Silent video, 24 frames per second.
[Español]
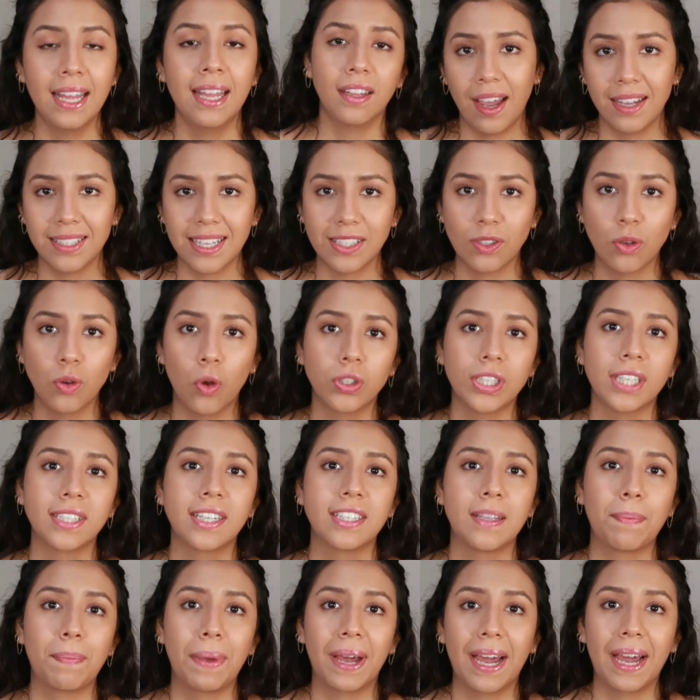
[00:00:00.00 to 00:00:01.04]
Esas son cosas
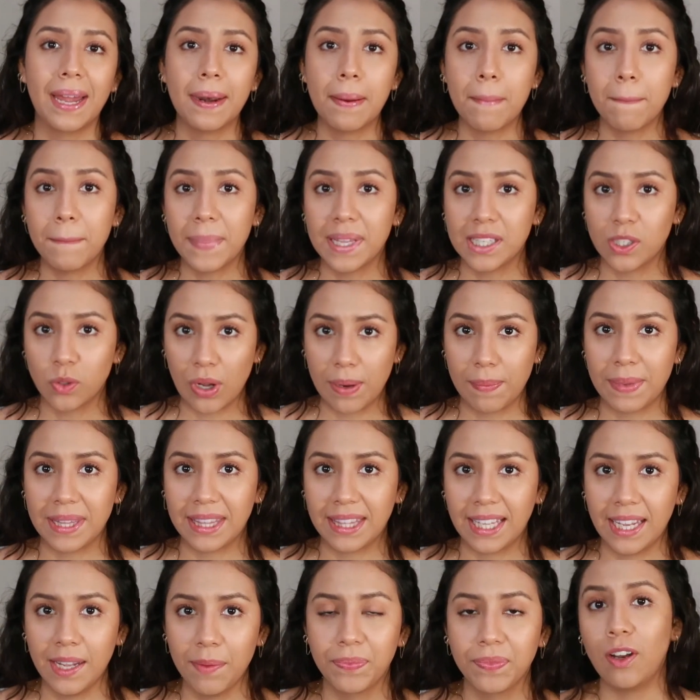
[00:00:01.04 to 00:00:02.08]
que se pagan mensualmente.